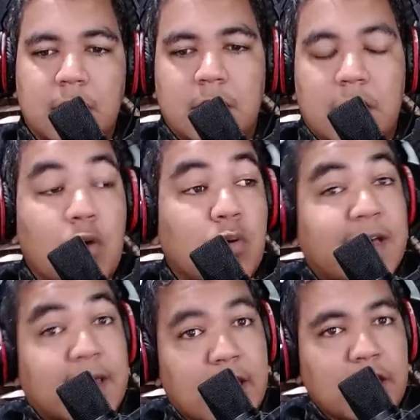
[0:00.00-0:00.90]
Eu
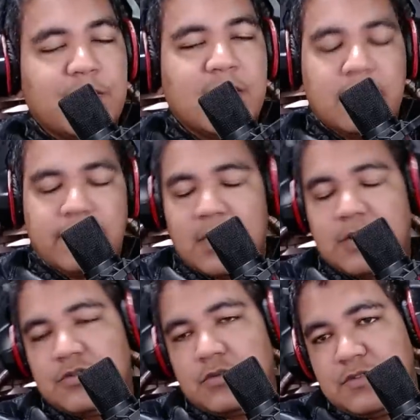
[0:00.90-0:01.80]
creio em
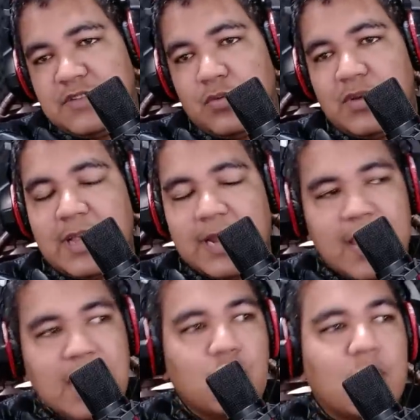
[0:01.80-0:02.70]
revelações, eu
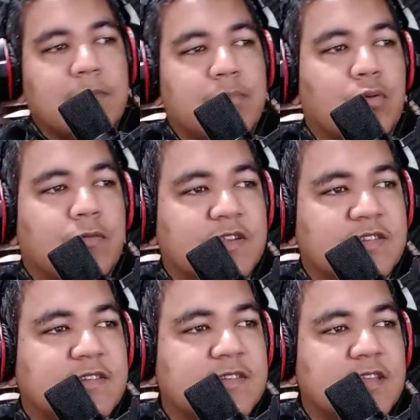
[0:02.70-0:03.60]
creio em
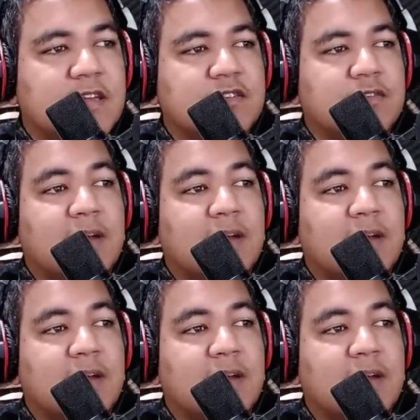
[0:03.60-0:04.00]
profecias,